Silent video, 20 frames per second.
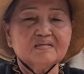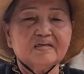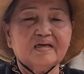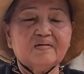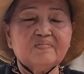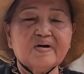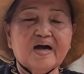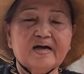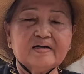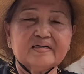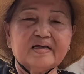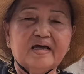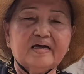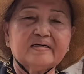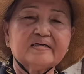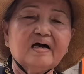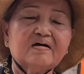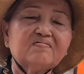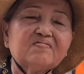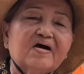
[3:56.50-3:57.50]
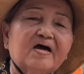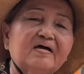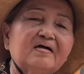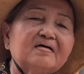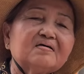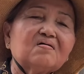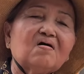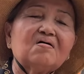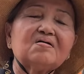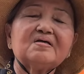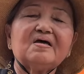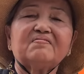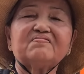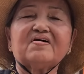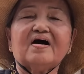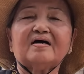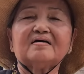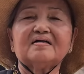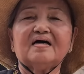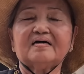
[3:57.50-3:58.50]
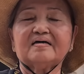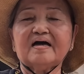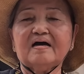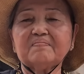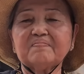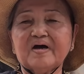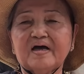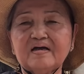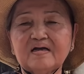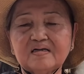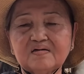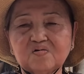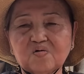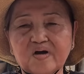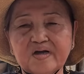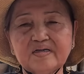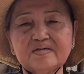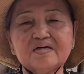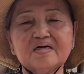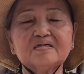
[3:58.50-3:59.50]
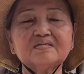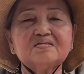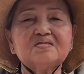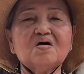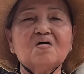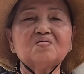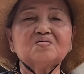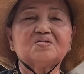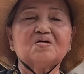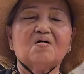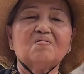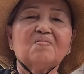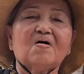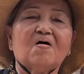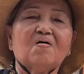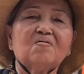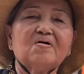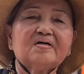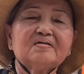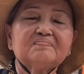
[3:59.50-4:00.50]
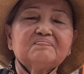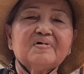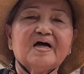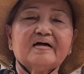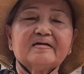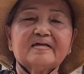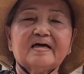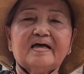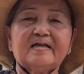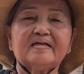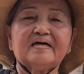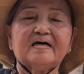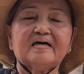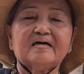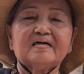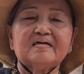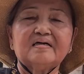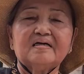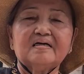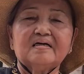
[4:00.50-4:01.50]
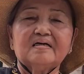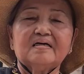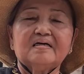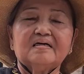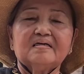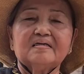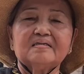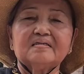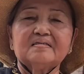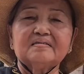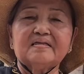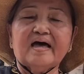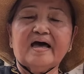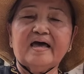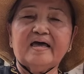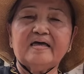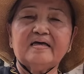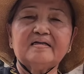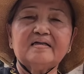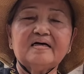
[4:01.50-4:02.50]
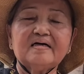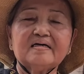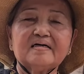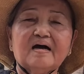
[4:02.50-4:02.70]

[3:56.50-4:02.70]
thì màn này các vị có niệm phật là các vị quỷ được vô sổ bộ hết màn này là thầy nó